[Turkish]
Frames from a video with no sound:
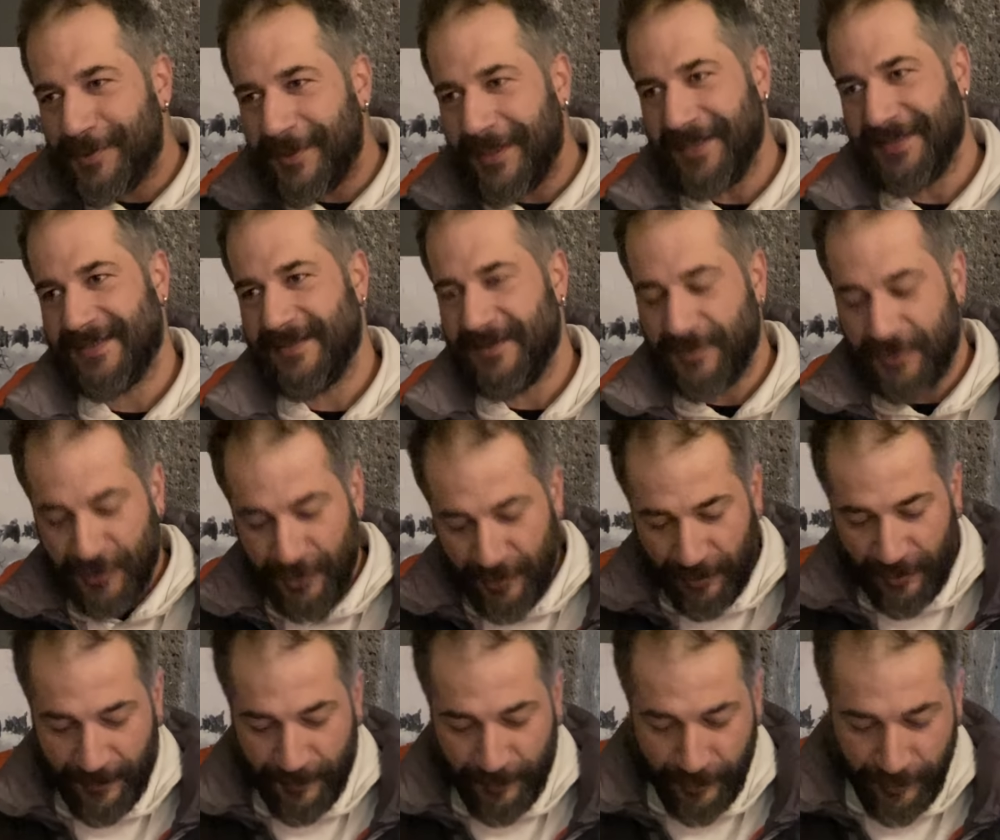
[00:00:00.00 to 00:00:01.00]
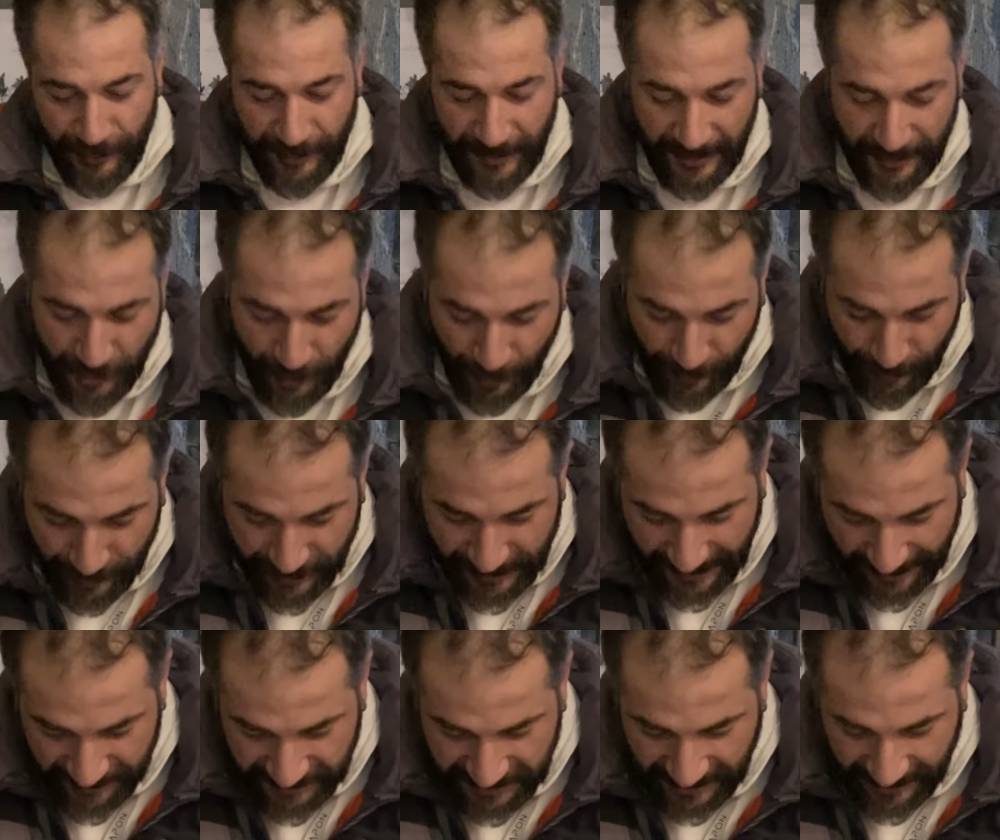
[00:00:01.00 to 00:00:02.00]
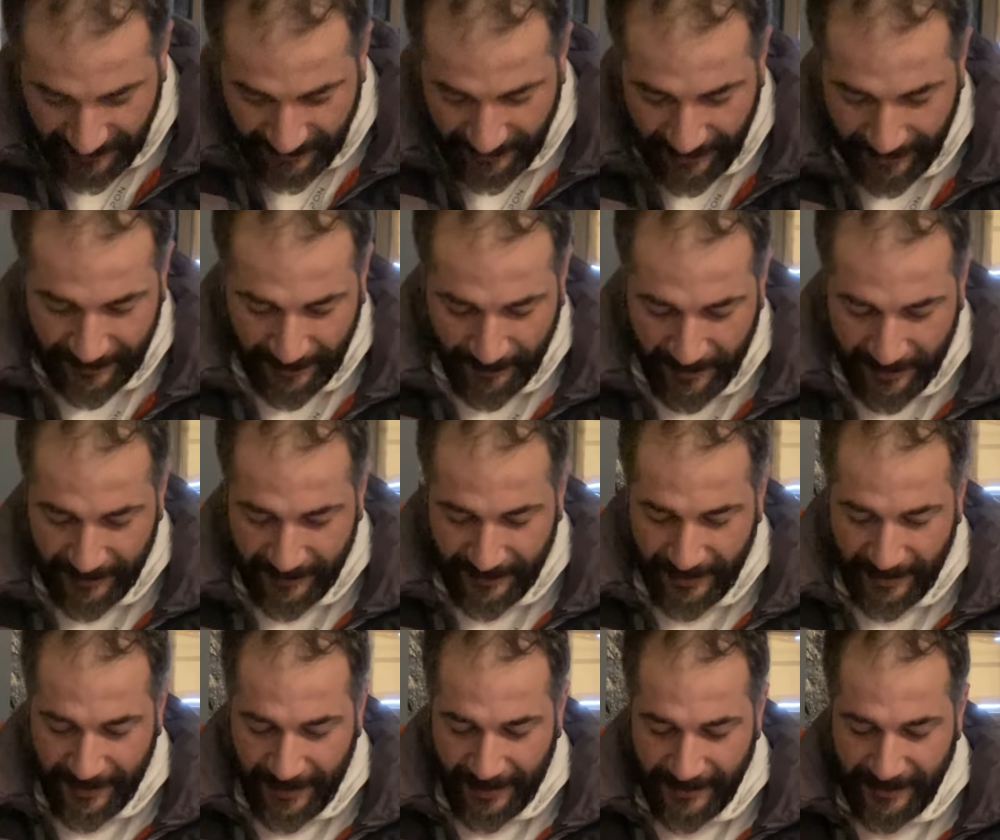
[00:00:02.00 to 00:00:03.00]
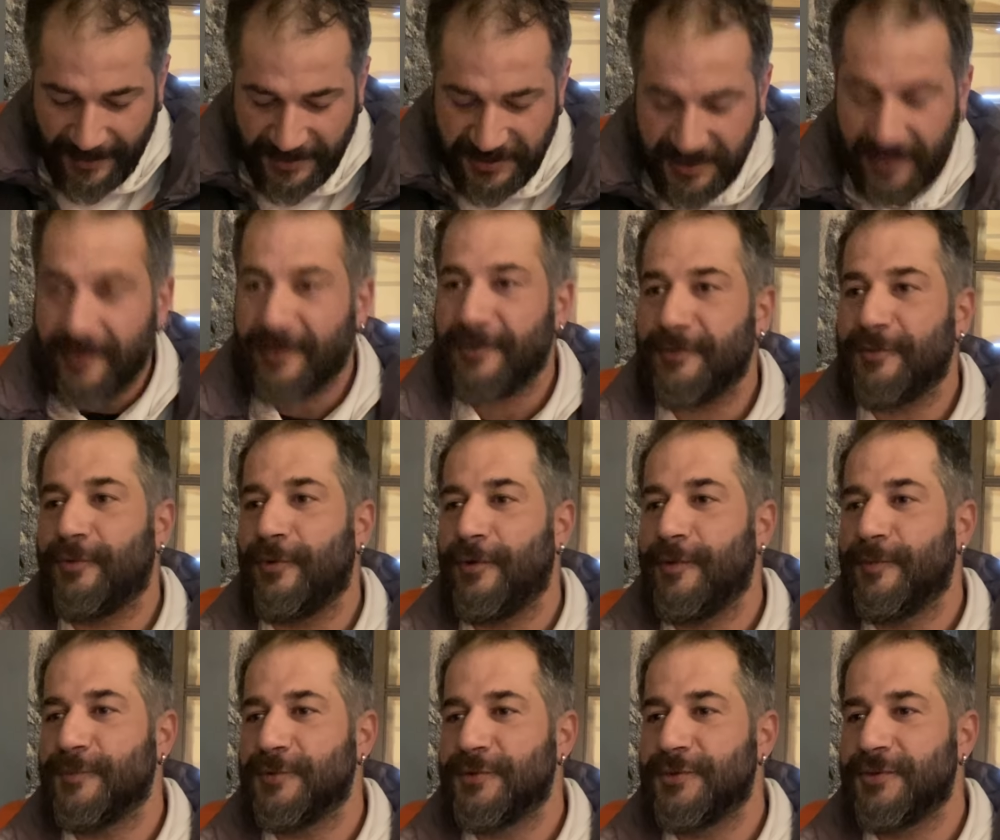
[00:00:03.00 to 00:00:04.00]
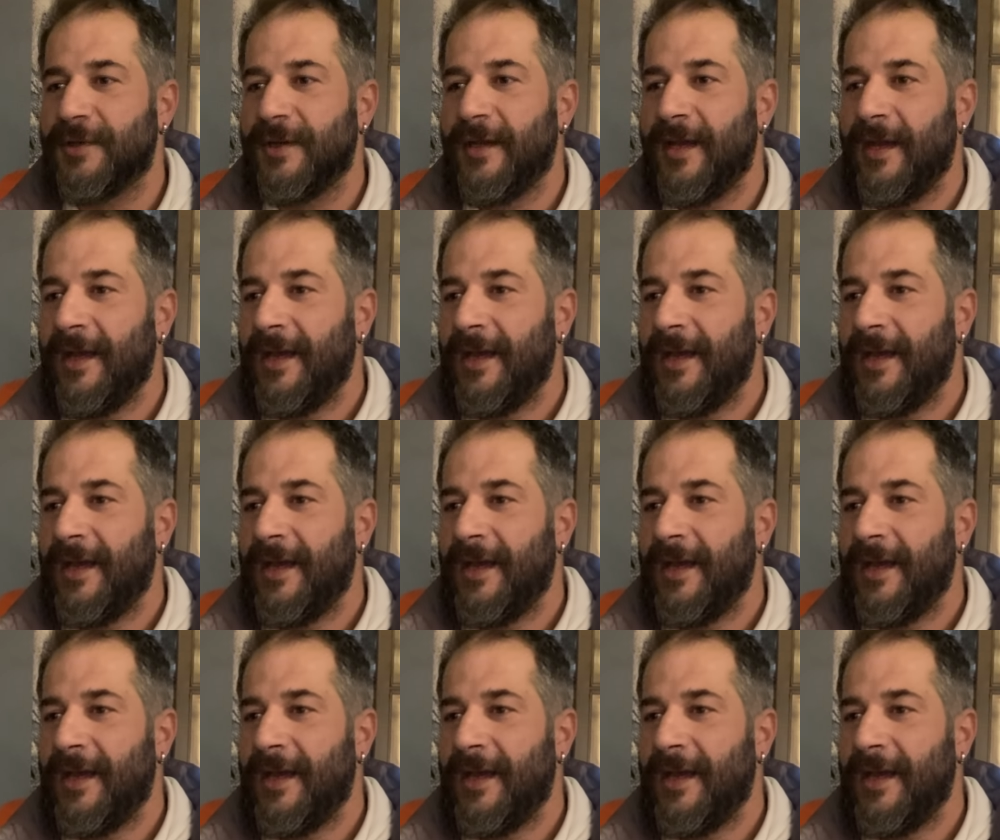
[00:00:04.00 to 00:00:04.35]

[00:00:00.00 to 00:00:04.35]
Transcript: Bu kesin. Çünkü bunun da çok güzel bir şekilde adam arkaya kaynakçalarını koymuş. Evet.